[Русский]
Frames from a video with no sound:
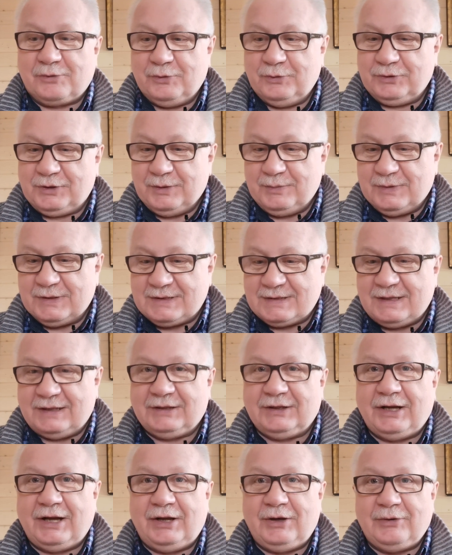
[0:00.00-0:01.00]
какую-то
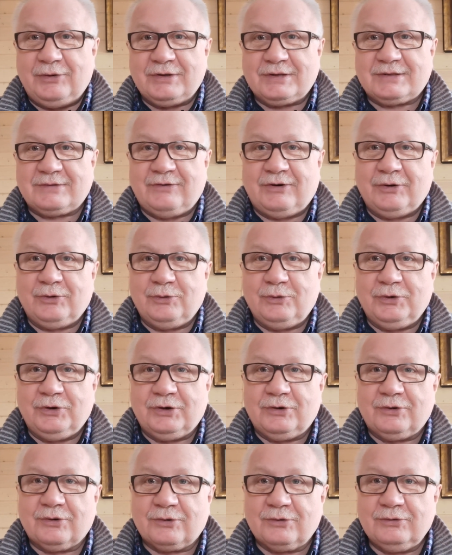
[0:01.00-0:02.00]
эмоциональную свою
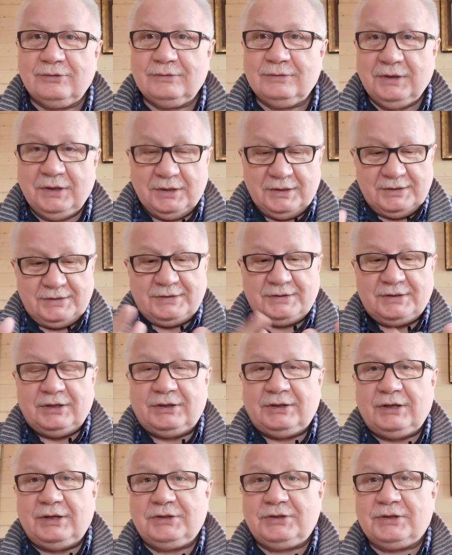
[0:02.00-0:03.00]
игру,
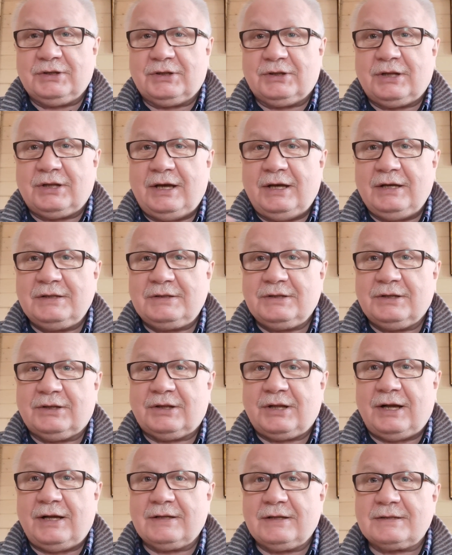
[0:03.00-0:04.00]
стихи читаете,
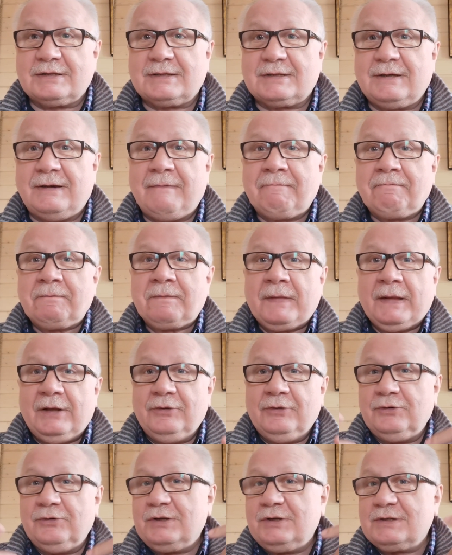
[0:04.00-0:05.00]
танцы,
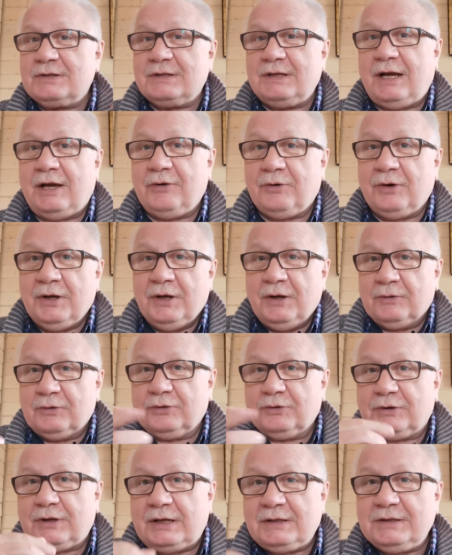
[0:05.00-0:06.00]
ну не знаю,
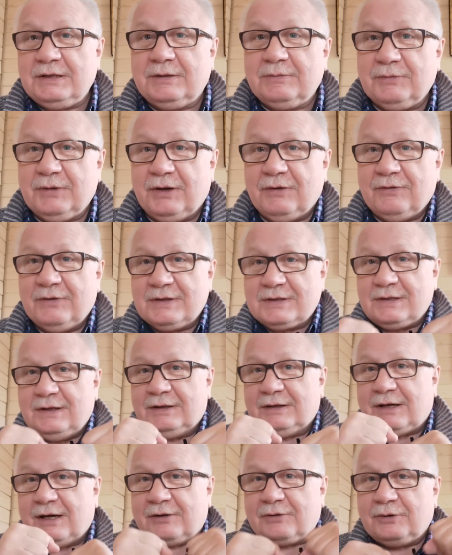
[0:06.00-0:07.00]
тут один мне
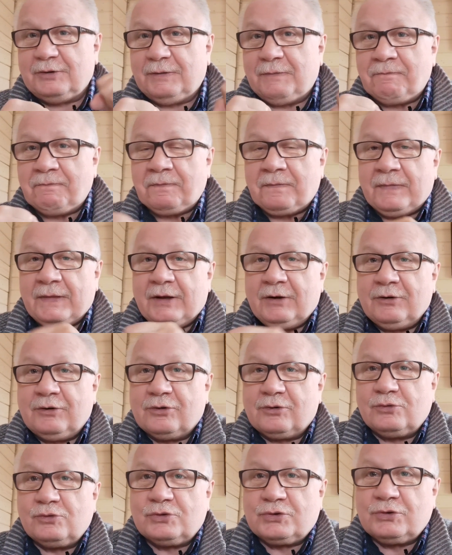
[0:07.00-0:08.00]
выслал, как он
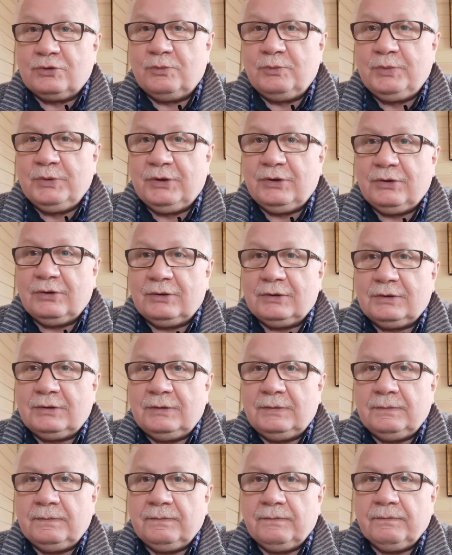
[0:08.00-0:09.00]
грушу
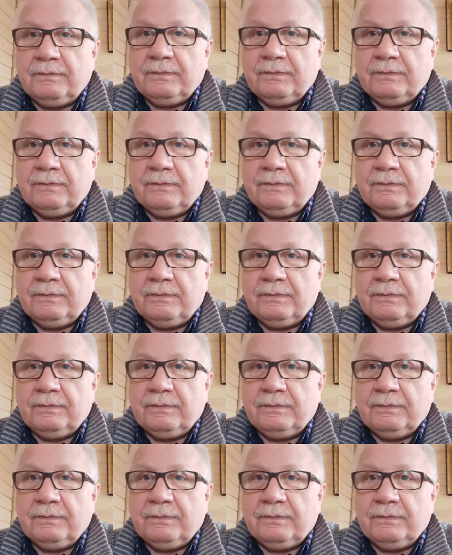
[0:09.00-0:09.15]
бьет.